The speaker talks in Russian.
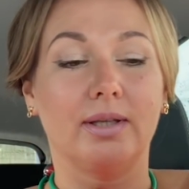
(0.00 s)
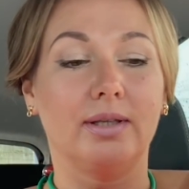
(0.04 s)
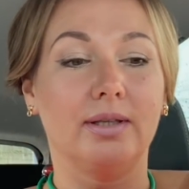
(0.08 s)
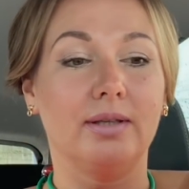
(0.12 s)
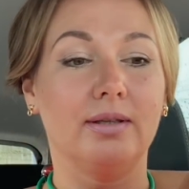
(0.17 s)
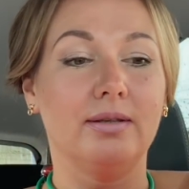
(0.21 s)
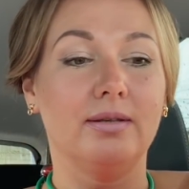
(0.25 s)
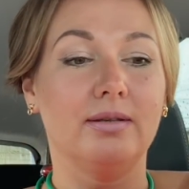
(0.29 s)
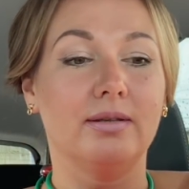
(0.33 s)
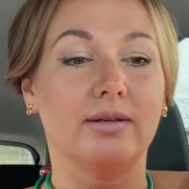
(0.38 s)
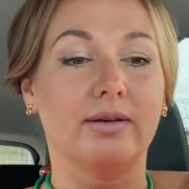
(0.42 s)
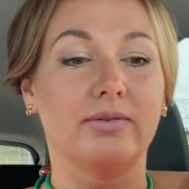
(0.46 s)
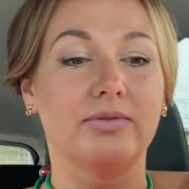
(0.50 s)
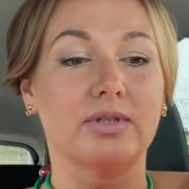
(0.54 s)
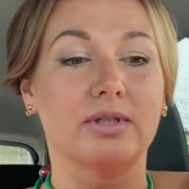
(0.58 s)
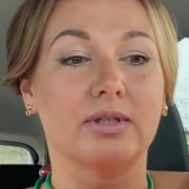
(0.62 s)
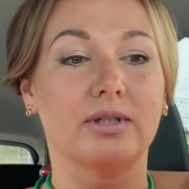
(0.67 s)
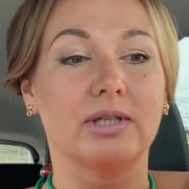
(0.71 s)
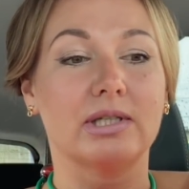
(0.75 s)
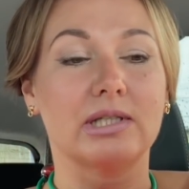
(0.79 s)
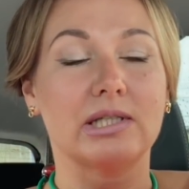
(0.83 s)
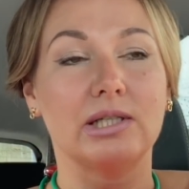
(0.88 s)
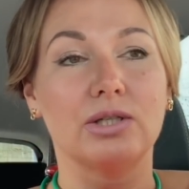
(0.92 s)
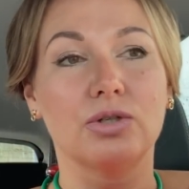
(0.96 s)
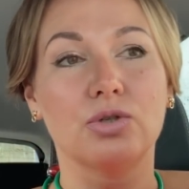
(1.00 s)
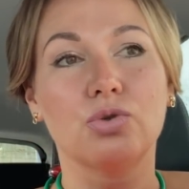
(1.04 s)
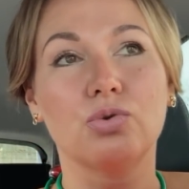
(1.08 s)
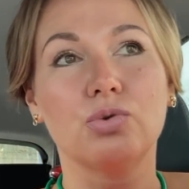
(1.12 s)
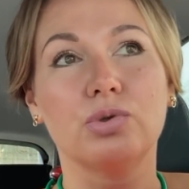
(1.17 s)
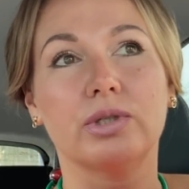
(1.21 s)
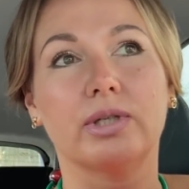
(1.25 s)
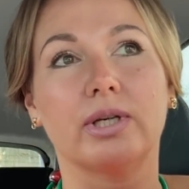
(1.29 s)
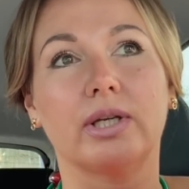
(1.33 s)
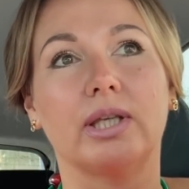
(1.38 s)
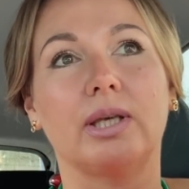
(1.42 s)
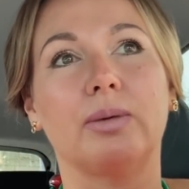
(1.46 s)
И я всегда слежу
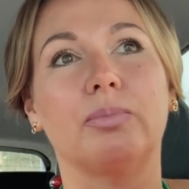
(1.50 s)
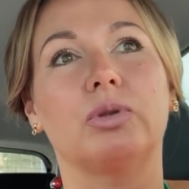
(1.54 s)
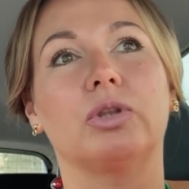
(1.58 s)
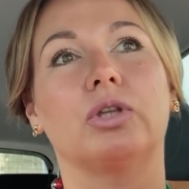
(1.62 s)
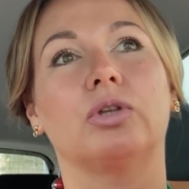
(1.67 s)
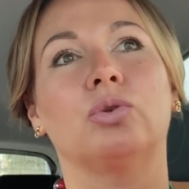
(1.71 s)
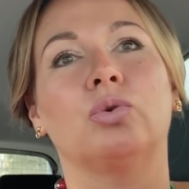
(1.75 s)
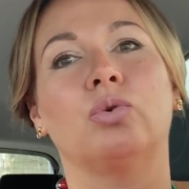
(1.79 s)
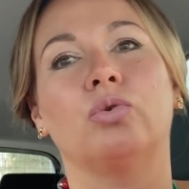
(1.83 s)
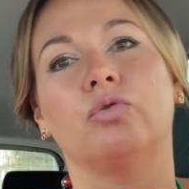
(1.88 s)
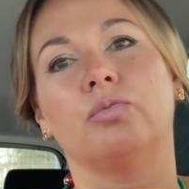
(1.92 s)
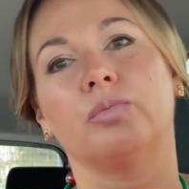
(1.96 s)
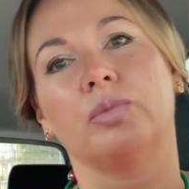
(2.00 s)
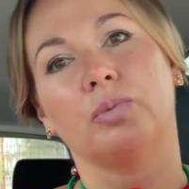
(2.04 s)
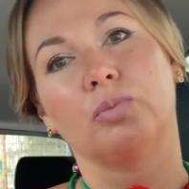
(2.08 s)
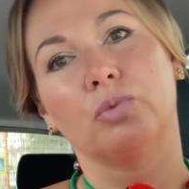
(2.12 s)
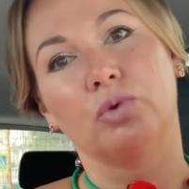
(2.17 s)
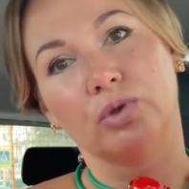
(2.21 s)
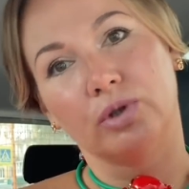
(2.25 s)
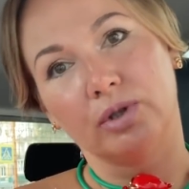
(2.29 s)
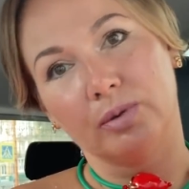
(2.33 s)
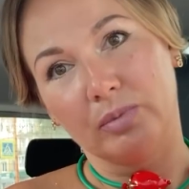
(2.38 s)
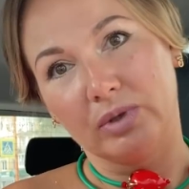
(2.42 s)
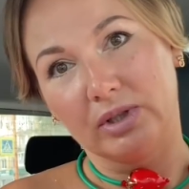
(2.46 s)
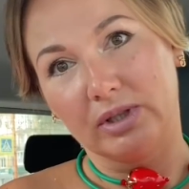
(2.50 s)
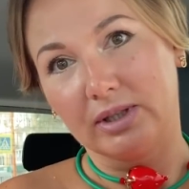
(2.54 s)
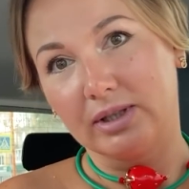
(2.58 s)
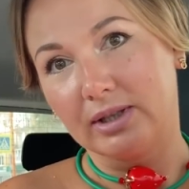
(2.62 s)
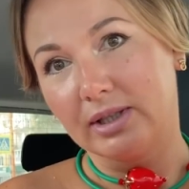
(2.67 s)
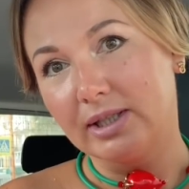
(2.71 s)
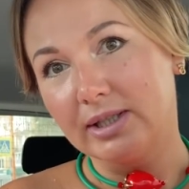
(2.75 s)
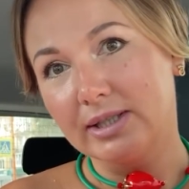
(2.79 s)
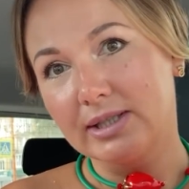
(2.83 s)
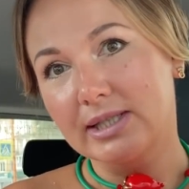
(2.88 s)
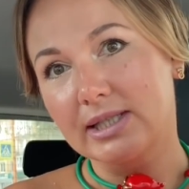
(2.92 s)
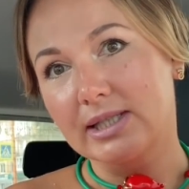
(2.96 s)
за какими-то новыми модными
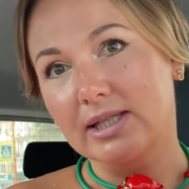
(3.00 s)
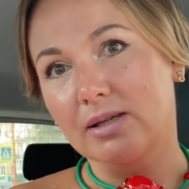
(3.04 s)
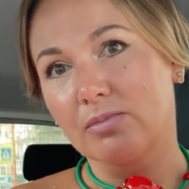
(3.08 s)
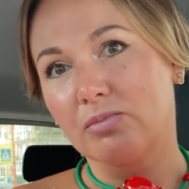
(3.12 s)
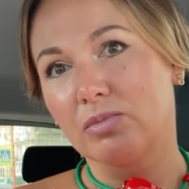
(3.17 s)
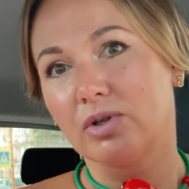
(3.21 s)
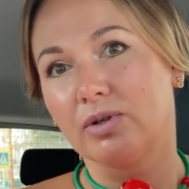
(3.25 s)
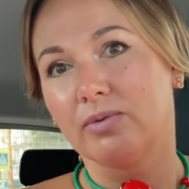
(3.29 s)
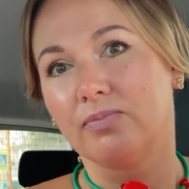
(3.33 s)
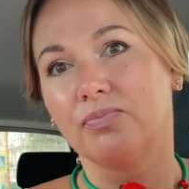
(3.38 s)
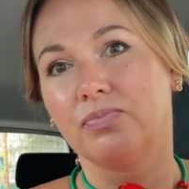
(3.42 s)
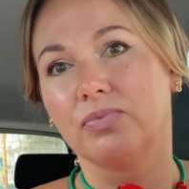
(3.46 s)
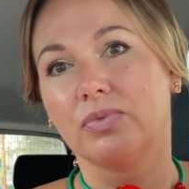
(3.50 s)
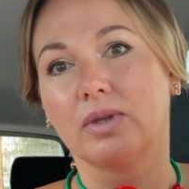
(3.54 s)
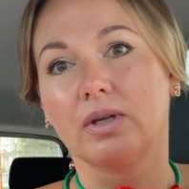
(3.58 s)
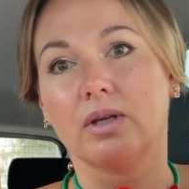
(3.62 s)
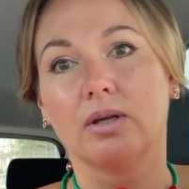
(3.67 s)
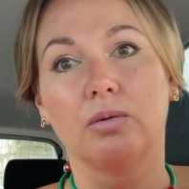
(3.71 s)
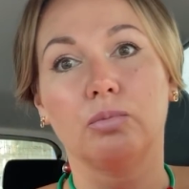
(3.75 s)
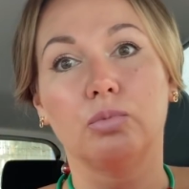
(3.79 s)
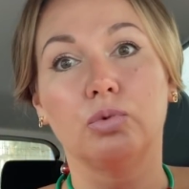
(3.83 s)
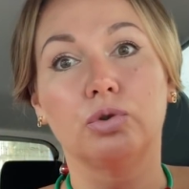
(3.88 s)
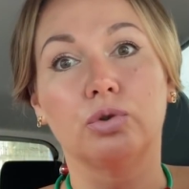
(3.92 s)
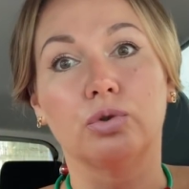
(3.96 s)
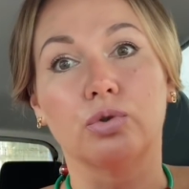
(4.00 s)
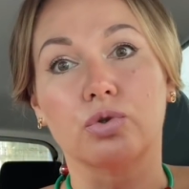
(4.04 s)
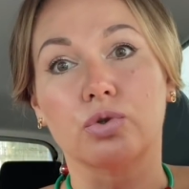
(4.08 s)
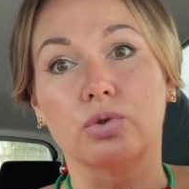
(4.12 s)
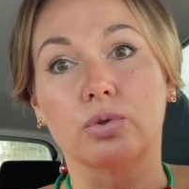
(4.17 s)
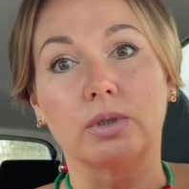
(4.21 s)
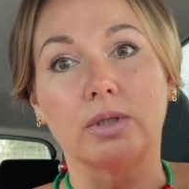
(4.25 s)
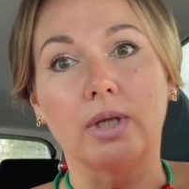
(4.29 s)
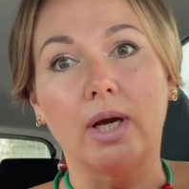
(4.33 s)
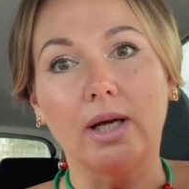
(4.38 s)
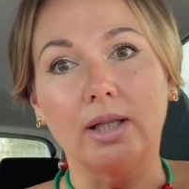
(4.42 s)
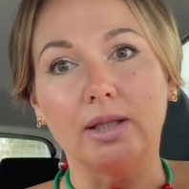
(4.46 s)
тенденциями, будь то
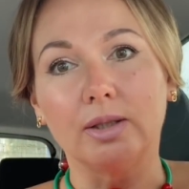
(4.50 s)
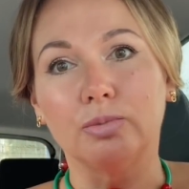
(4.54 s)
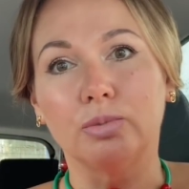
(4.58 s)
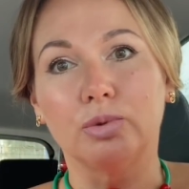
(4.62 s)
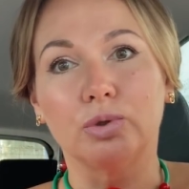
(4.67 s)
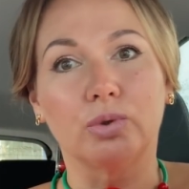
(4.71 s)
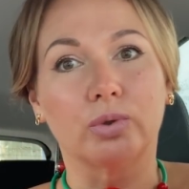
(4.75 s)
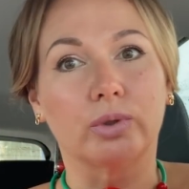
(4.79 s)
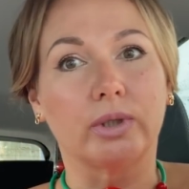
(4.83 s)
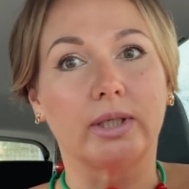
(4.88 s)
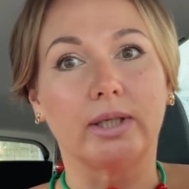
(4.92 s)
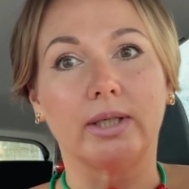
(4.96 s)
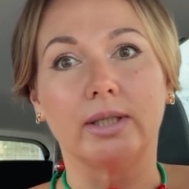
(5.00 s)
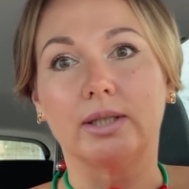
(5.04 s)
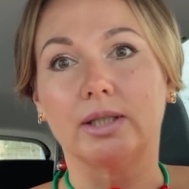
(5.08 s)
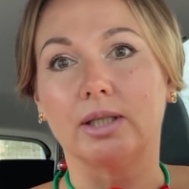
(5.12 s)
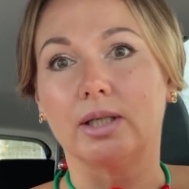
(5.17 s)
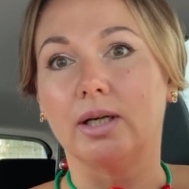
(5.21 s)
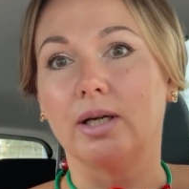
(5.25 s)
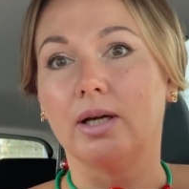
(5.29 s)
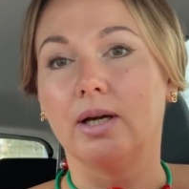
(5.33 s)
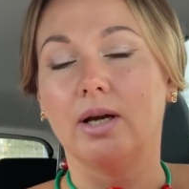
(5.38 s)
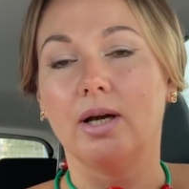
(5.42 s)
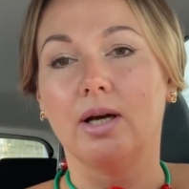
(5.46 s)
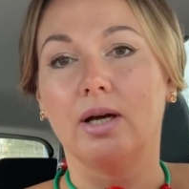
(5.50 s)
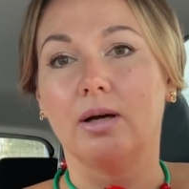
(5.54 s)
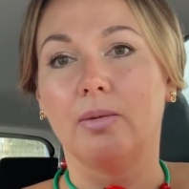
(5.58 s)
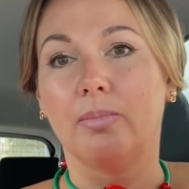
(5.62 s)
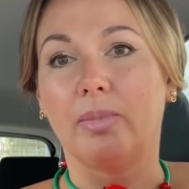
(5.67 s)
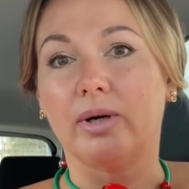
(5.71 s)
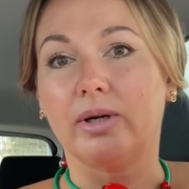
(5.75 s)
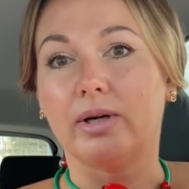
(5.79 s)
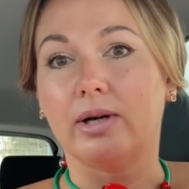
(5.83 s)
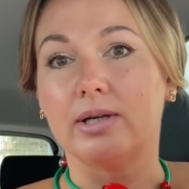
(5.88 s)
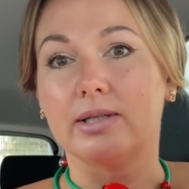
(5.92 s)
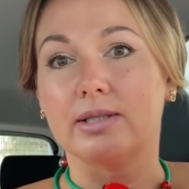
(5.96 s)
журналы, будь то какие-то
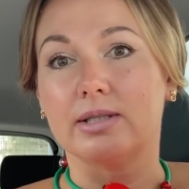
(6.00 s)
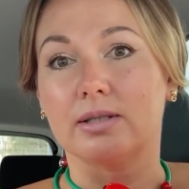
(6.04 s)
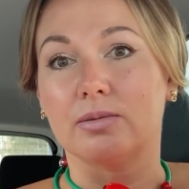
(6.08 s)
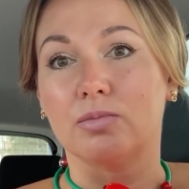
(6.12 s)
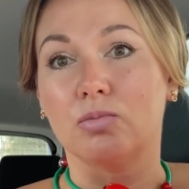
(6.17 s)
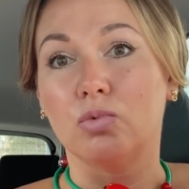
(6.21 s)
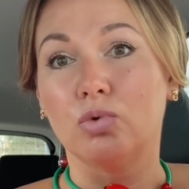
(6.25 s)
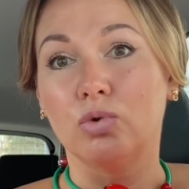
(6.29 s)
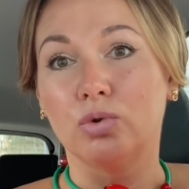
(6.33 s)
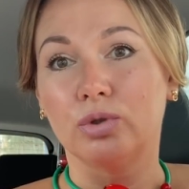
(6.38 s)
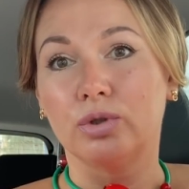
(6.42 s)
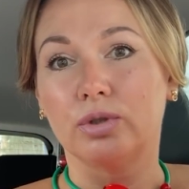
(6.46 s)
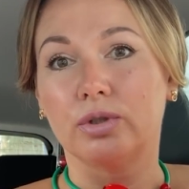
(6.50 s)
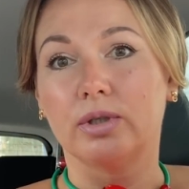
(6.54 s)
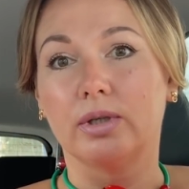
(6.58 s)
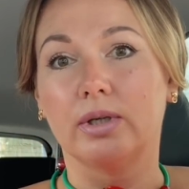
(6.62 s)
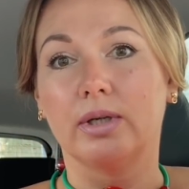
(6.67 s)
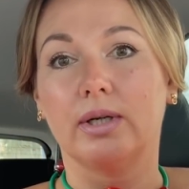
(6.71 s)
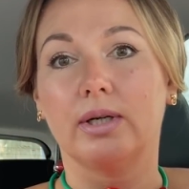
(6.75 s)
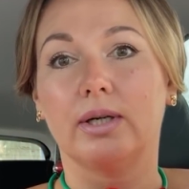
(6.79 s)
показы мод,